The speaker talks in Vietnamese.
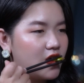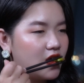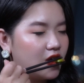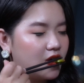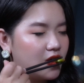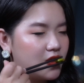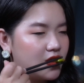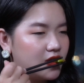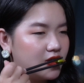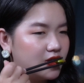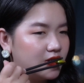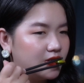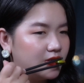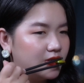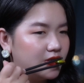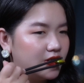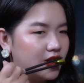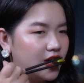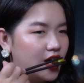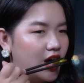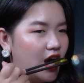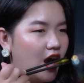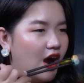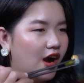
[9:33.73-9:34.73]
nhưng mà không bị
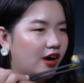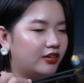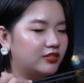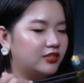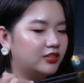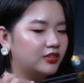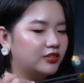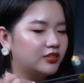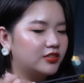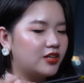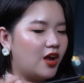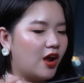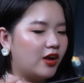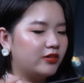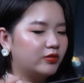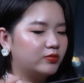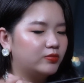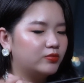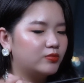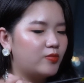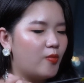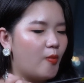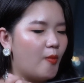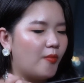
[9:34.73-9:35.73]
ngán ừ. ừ
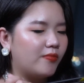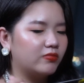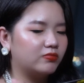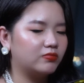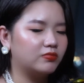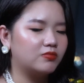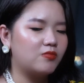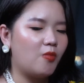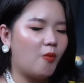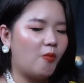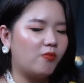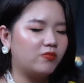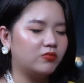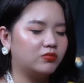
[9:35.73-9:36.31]
thơm lắm